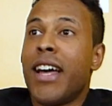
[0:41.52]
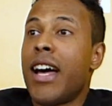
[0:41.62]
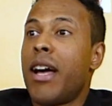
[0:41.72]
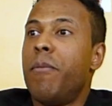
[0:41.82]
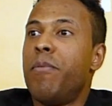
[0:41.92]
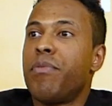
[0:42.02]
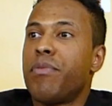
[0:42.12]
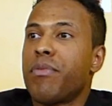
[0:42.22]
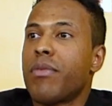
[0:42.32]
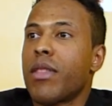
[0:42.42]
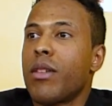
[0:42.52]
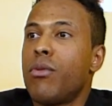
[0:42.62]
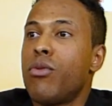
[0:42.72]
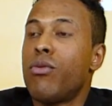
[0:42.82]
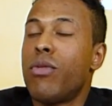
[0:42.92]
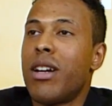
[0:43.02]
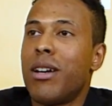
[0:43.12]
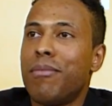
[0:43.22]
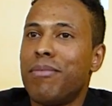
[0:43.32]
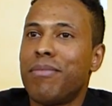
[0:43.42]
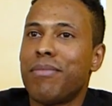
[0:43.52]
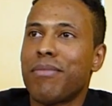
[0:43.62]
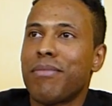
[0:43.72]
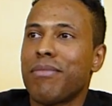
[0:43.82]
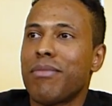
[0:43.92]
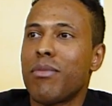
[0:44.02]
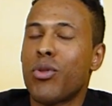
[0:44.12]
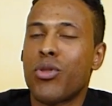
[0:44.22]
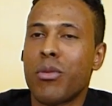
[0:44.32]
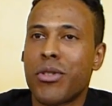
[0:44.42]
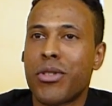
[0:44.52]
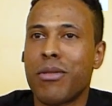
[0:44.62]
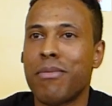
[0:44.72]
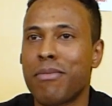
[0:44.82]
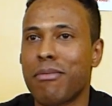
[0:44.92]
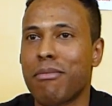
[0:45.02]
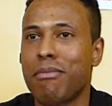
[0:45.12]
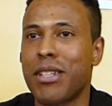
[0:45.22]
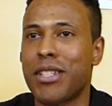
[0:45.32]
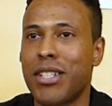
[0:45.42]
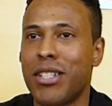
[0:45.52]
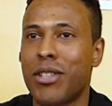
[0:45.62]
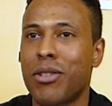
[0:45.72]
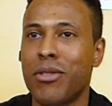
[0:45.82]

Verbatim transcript: Ah Vous voilà. Bonjour monsieur. Merci d'être